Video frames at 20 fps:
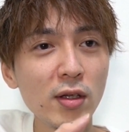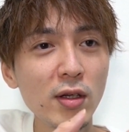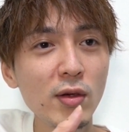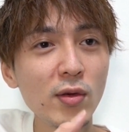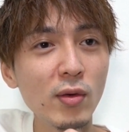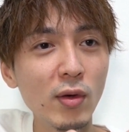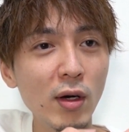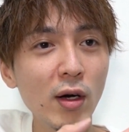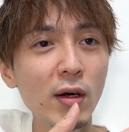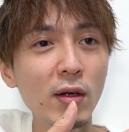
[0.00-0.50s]
され
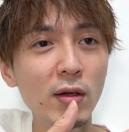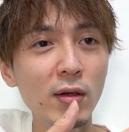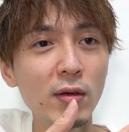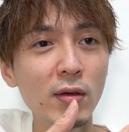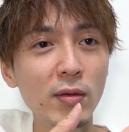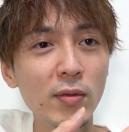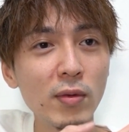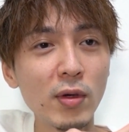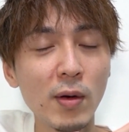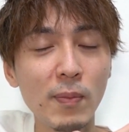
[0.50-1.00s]
てるのか
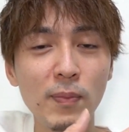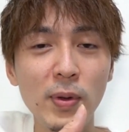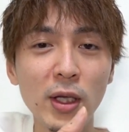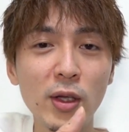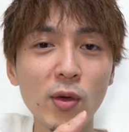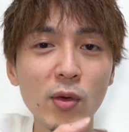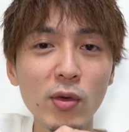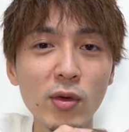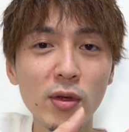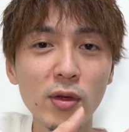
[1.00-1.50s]
なんか
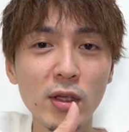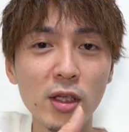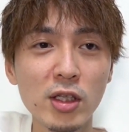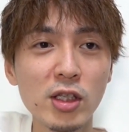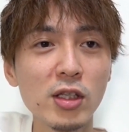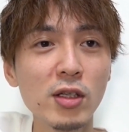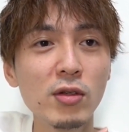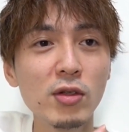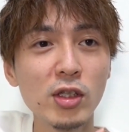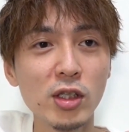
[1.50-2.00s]
ベトっ
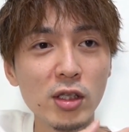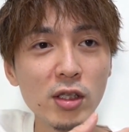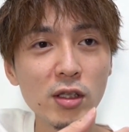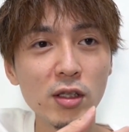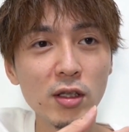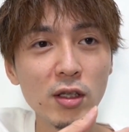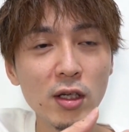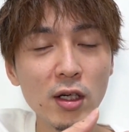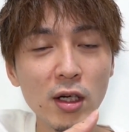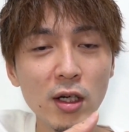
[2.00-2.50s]
てしてる
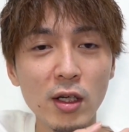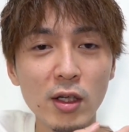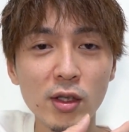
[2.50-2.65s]
し、